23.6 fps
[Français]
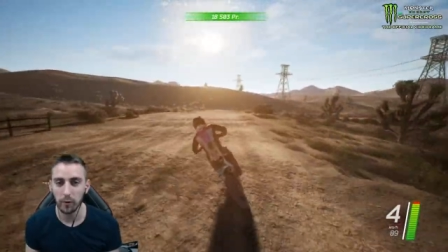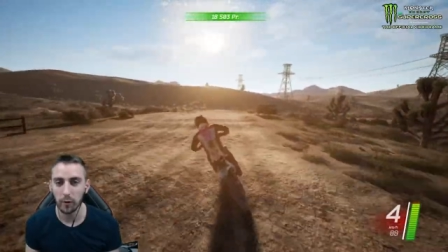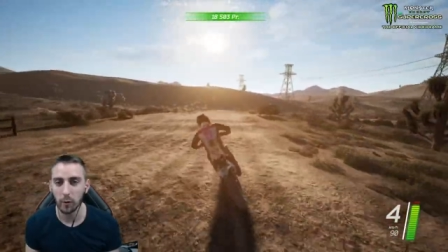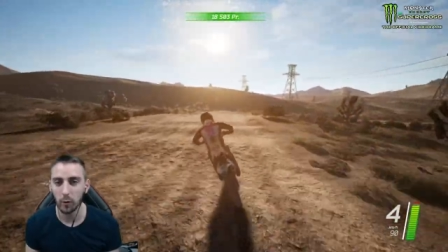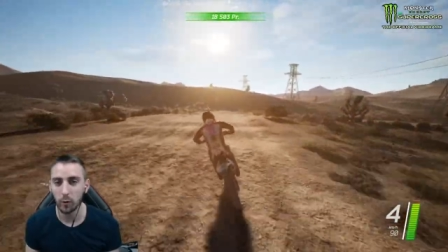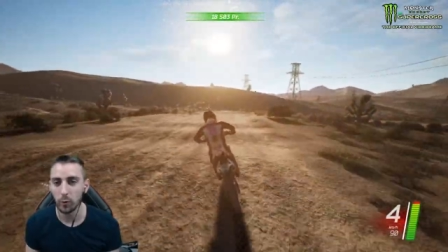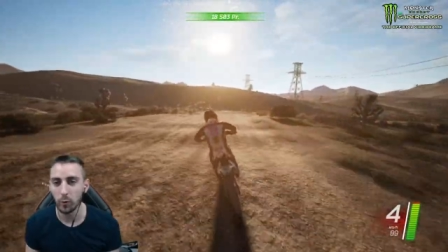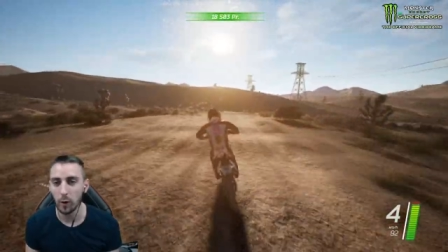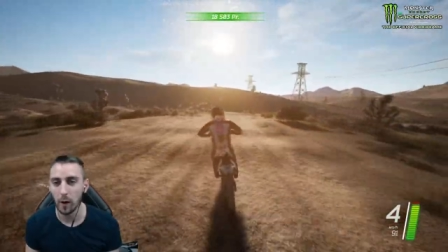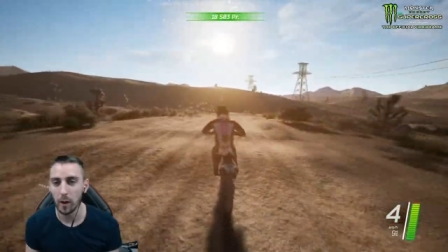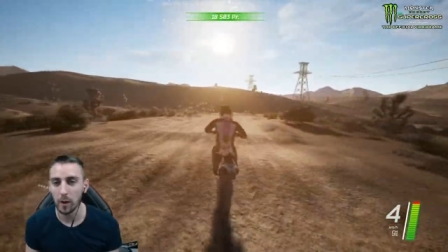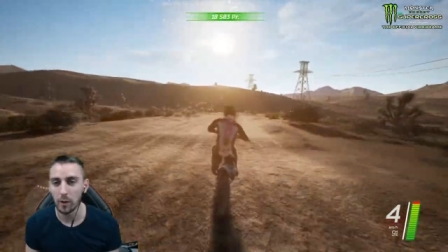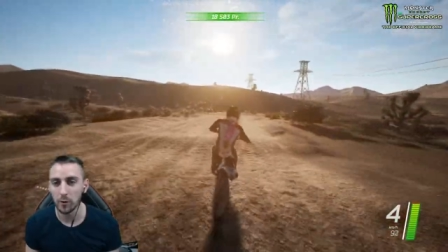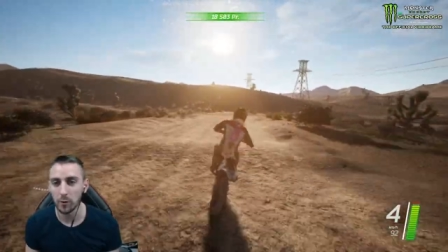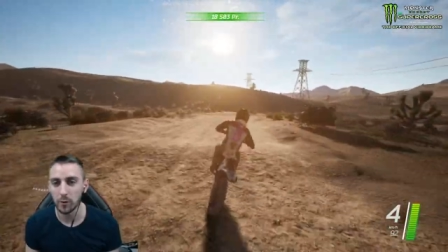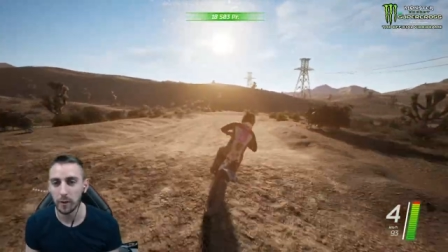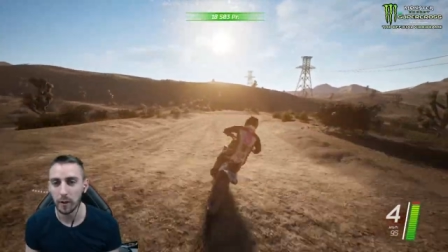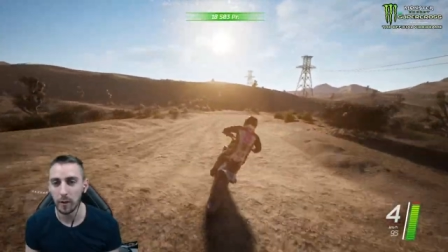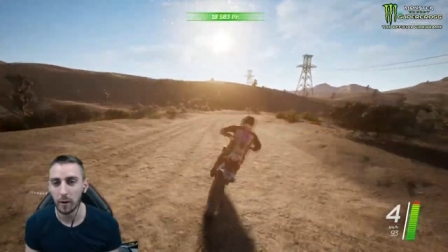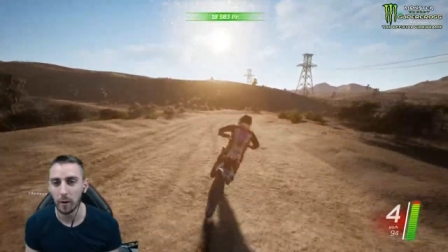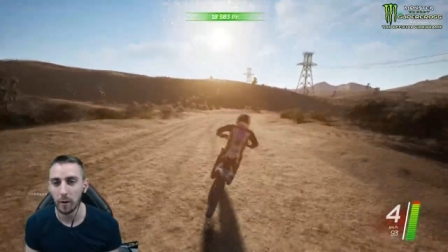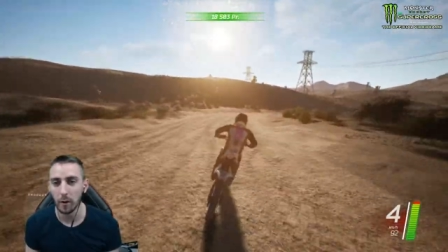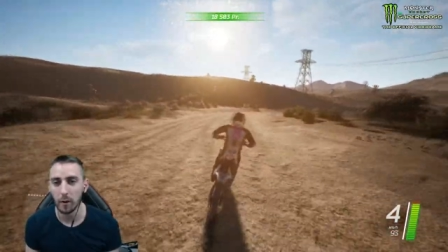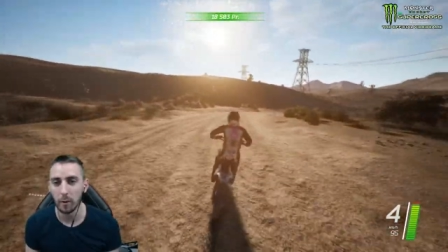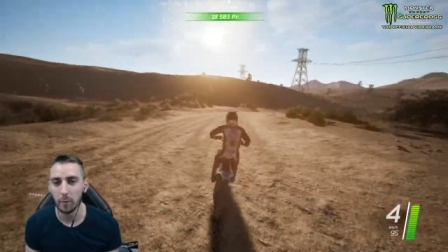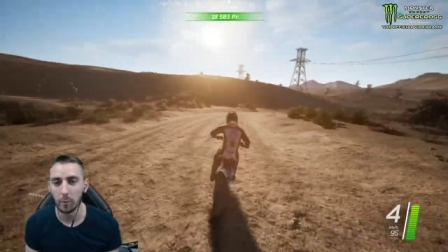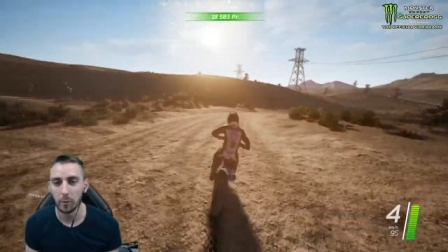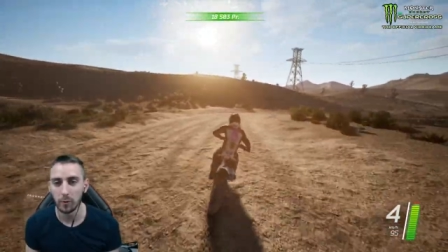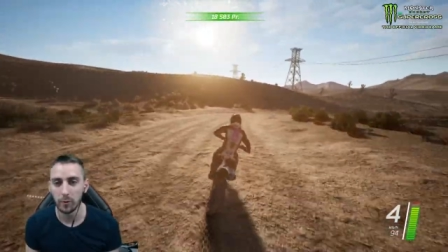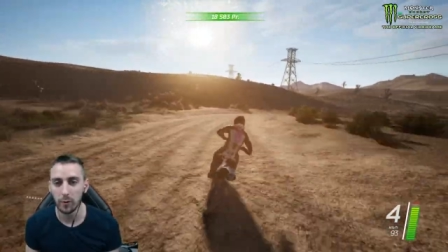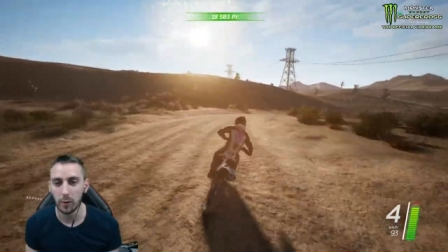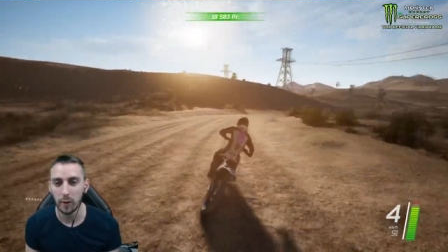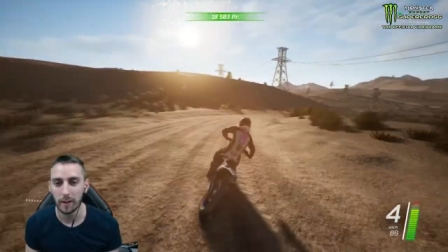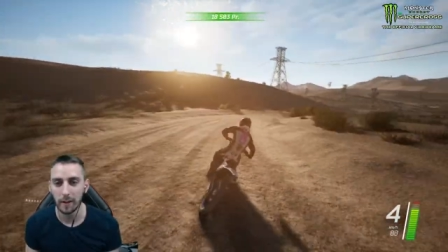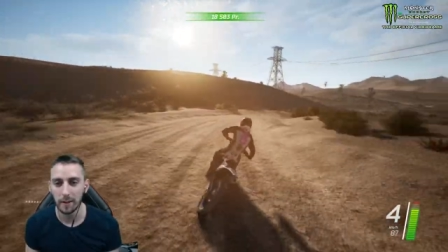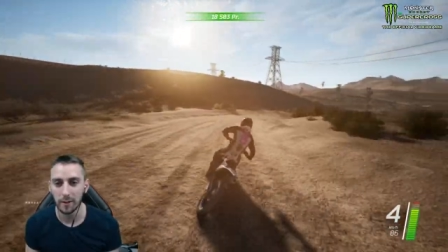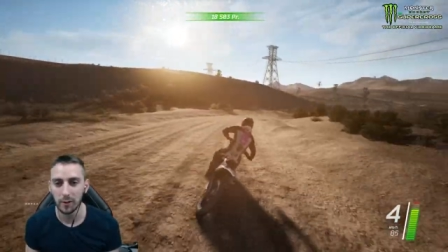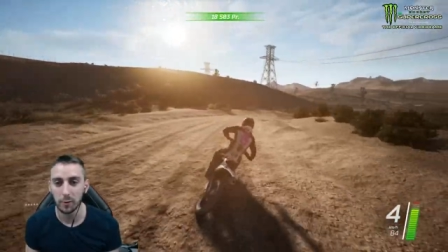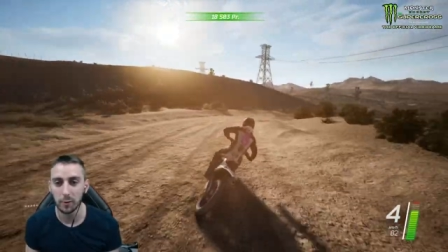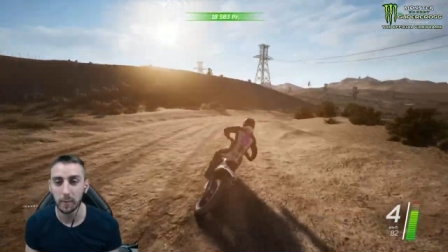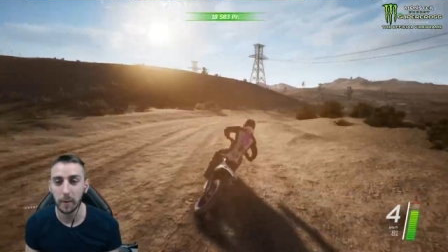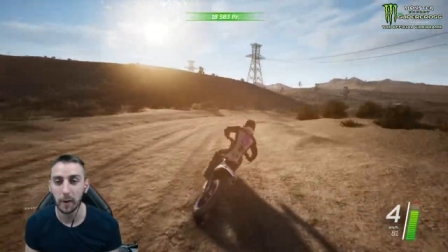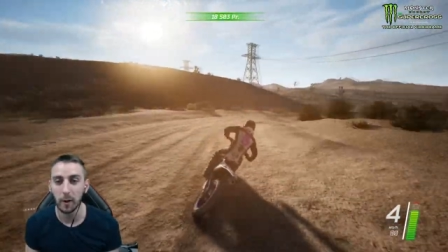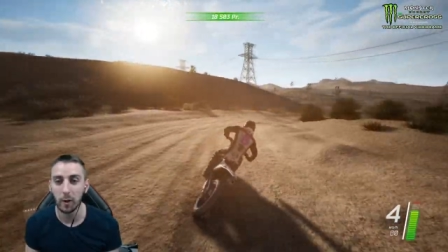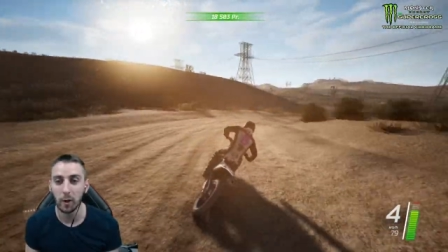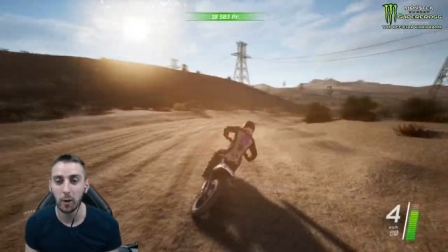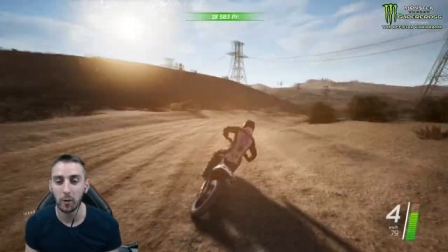Ils ont, ils ont rajouté Monster Energy
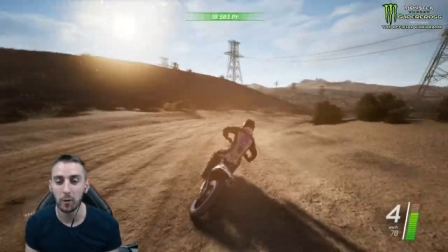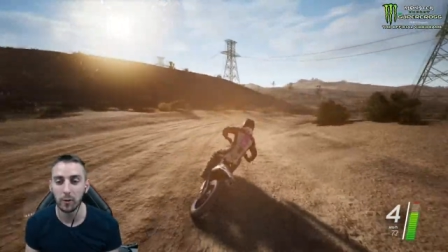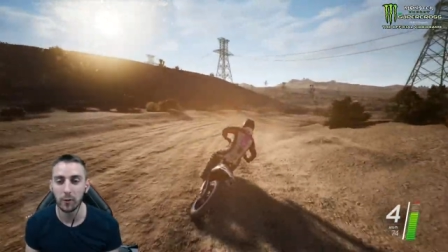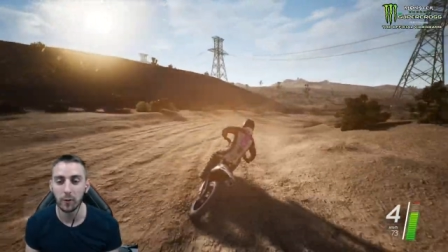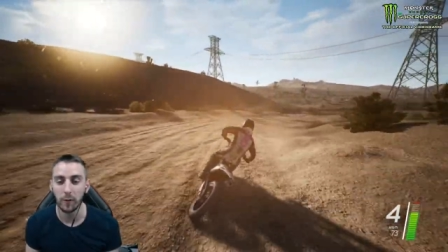Supercross.